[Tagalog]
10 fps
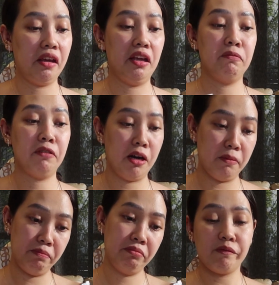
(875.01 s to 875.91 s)
And
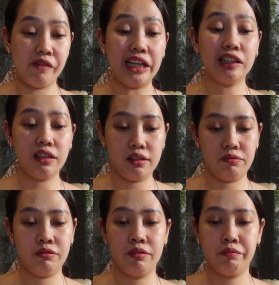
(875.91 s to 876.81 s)
from Van
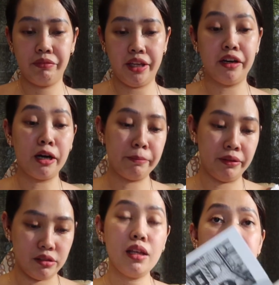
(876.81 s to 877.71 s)
Cleef and
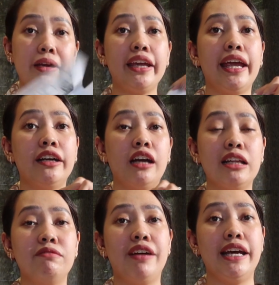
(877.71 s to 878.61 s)
Arpels. May care
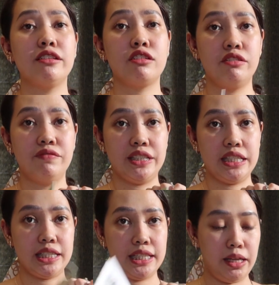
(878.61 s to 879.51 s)
advice
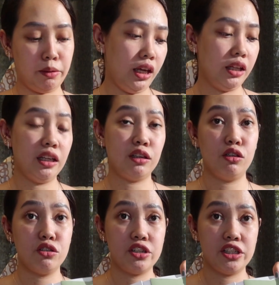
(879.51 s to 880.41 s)
services din. And ito
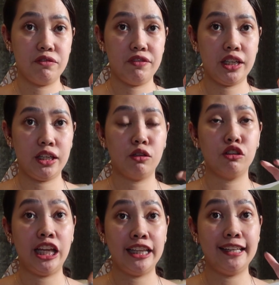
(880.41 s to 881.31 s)
yung certificate,
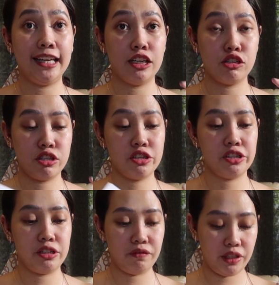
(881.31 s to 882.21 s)
authentication
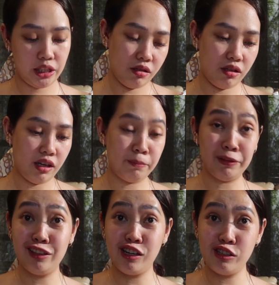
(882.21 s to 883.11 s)
certificate.
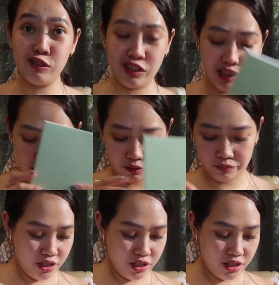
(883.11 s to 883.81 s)
Kapal ng ano na yun.